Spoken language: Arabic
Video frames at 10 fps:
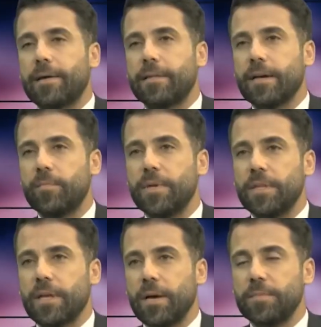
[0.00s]
أكثر
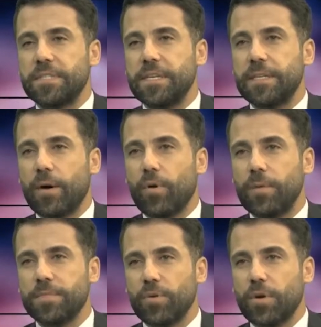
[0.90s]
من 50 أو
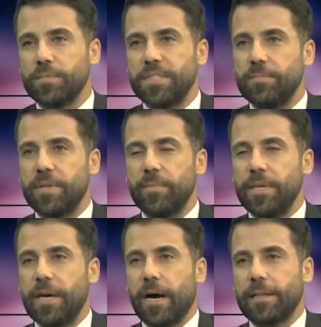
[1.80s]

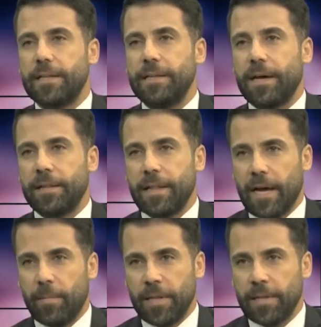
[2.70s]
55% عاطلين عن
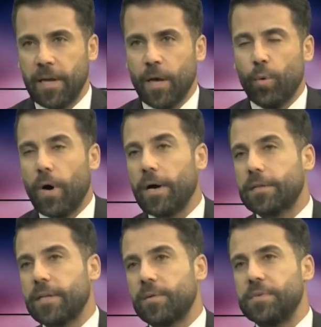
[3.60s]
العمل
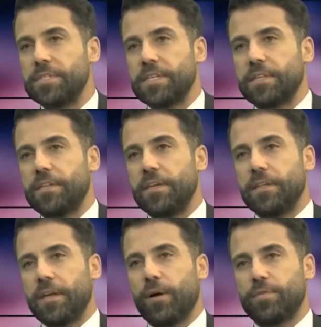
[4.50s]
وأكثر من
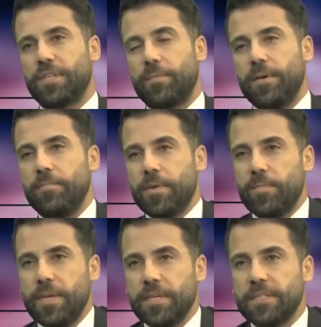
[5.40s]
60 أو
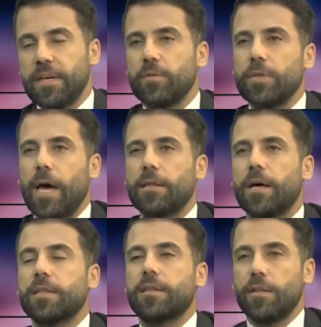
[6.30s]
70% صاروا تحت
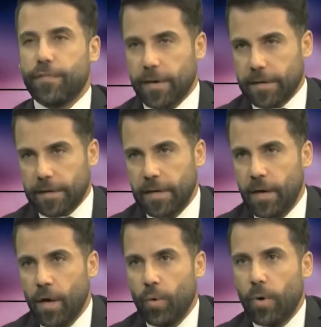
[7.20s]
خط الفقر
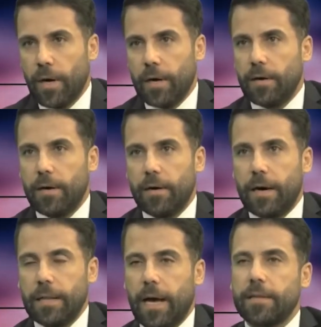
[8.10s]
و
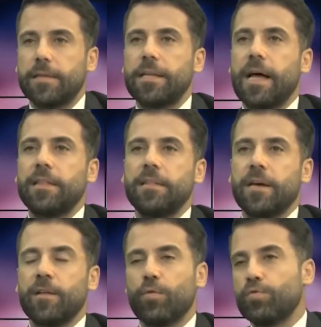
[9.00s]
الحد الأدنى
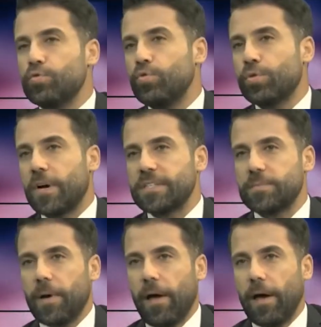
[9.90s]
للأجور
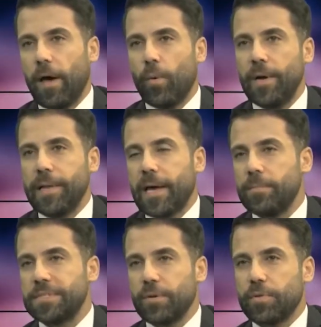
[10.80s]
أصبح حوالي
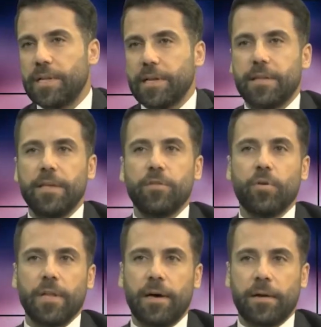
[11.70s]
35
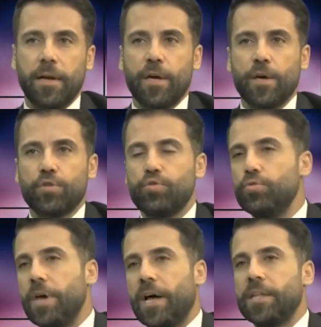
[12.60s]
دولار
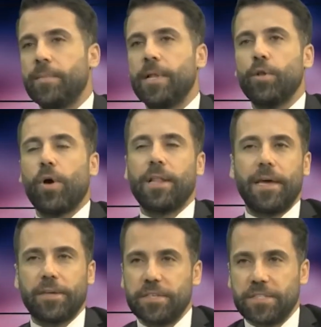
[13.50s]
شو يعني باللغة
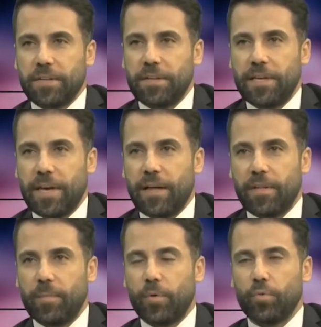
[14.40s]
الاقتصادية
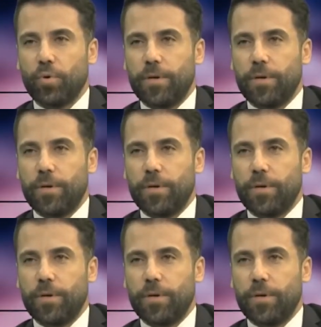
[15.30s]
هذا الموضوع؟